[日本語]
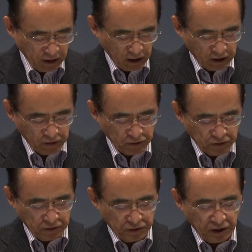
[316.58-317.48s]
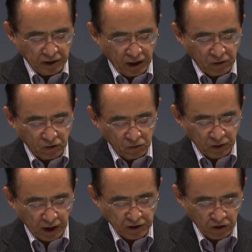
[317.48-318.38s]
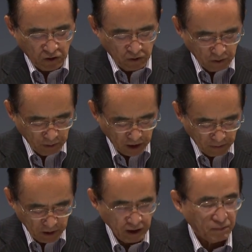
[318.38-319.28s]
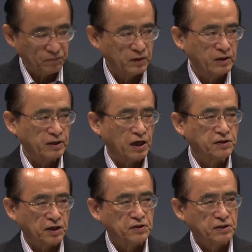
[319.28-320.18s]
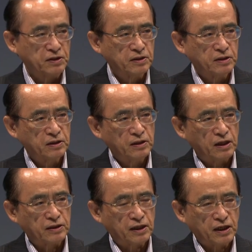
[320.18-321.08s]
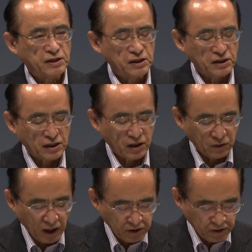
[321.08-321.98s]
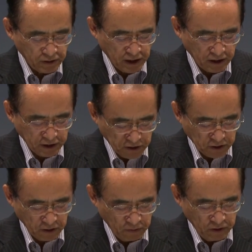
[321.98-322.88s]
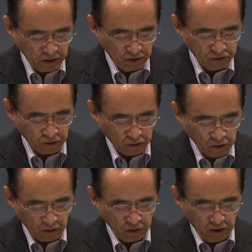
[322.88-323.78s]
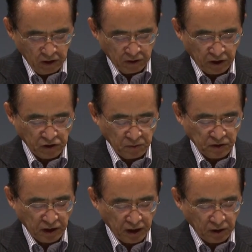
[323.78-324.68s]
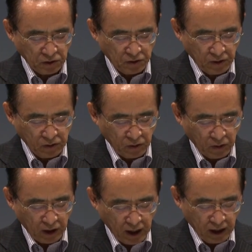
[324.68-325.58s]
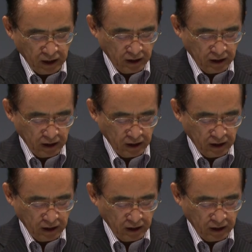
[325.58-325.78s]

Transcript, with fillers: 日本全体の子どもたちの学びに役立つ新しい時代の学習に役立つということを私ども財団としては心から